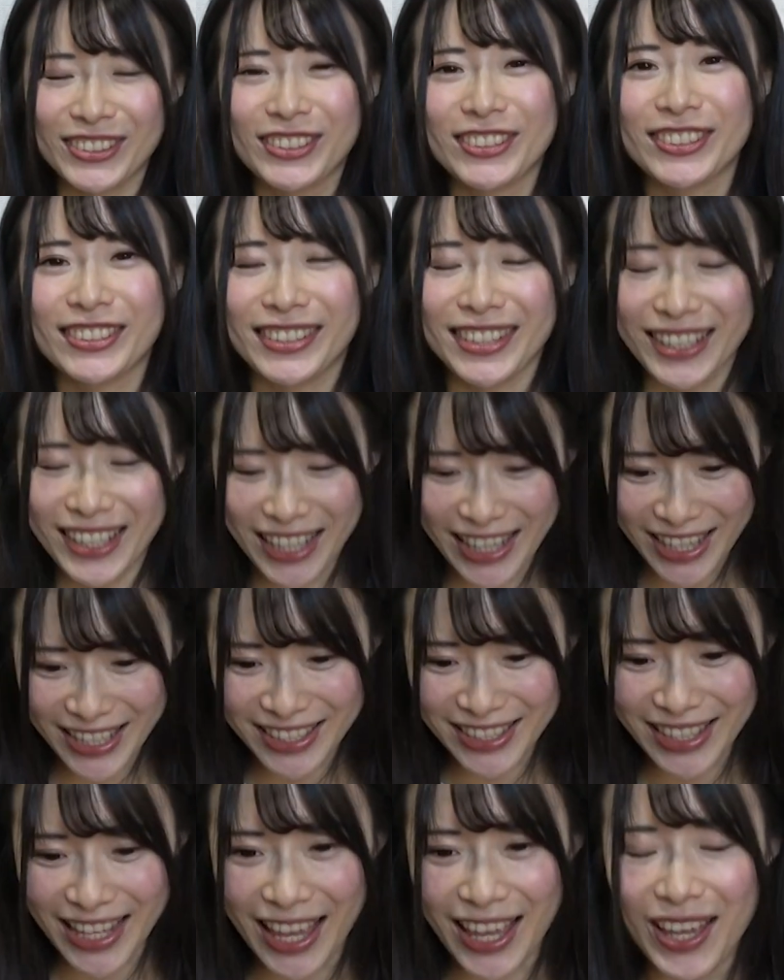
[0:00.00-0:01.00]
はい。
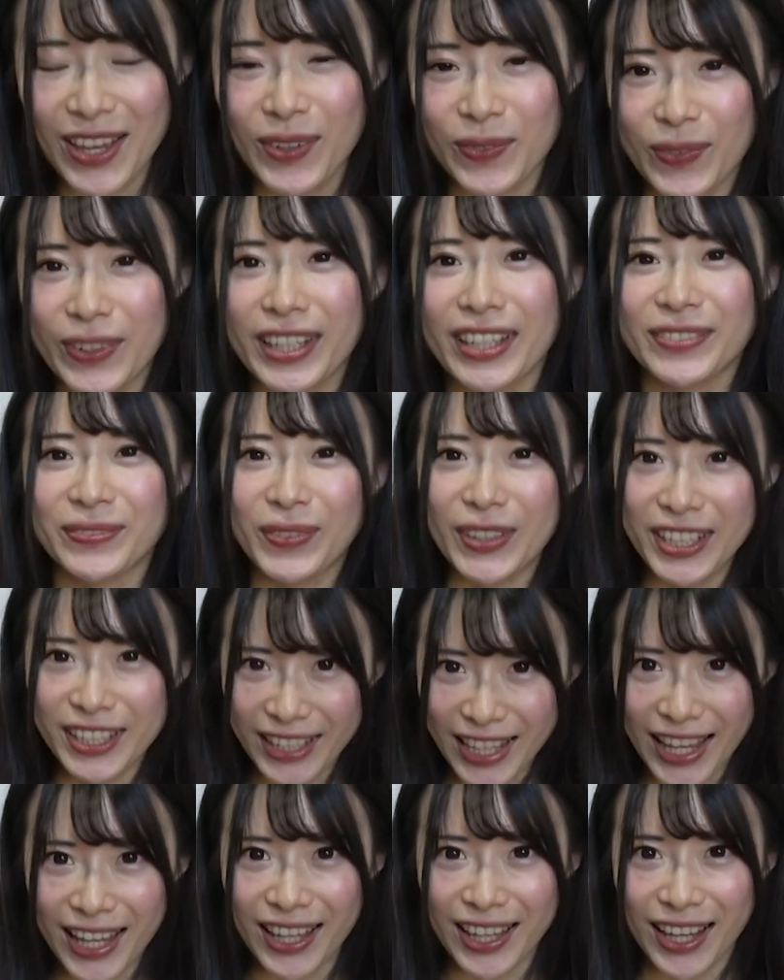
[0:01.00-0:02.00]
ということでです
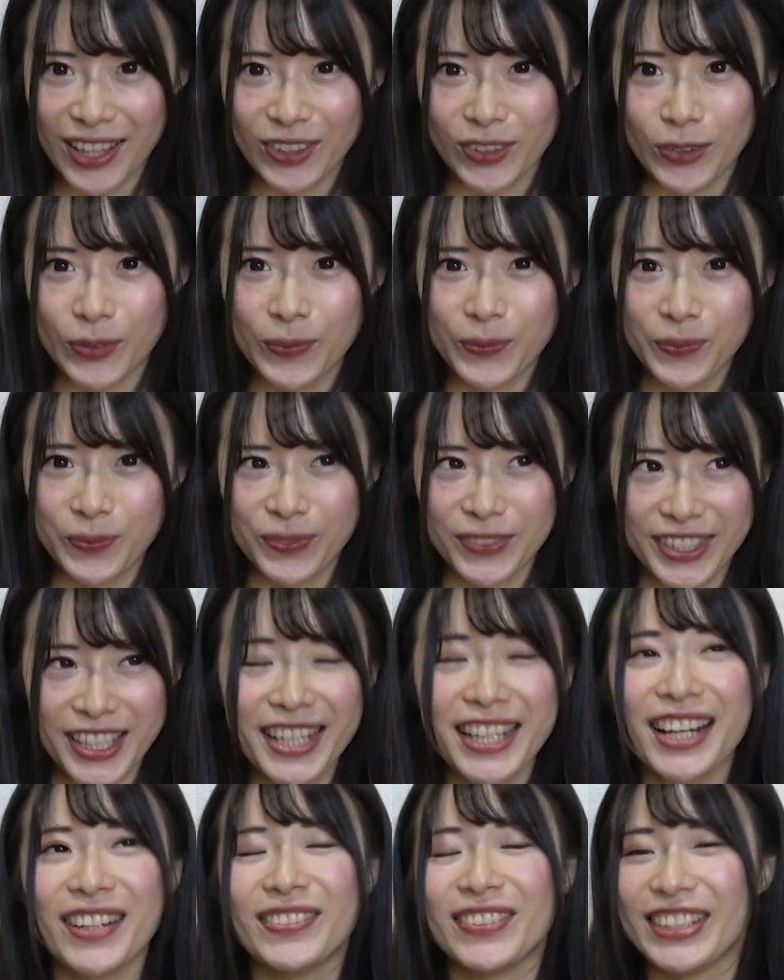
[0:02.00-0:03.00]
ね、まあやっぱり
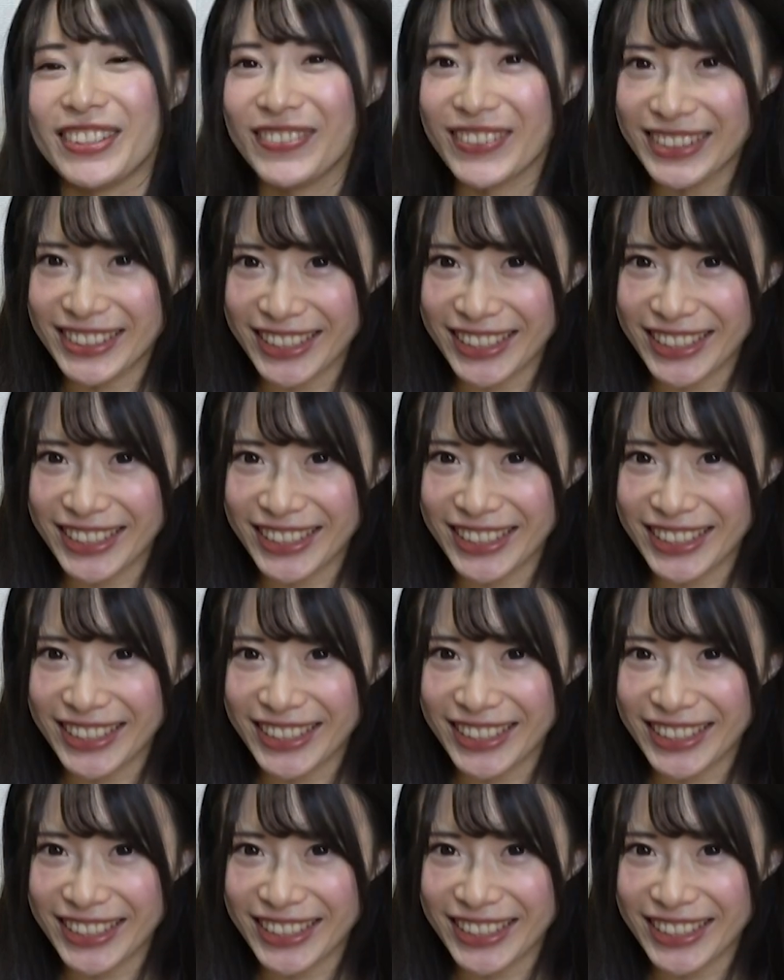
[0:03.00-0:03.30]
ね、あの、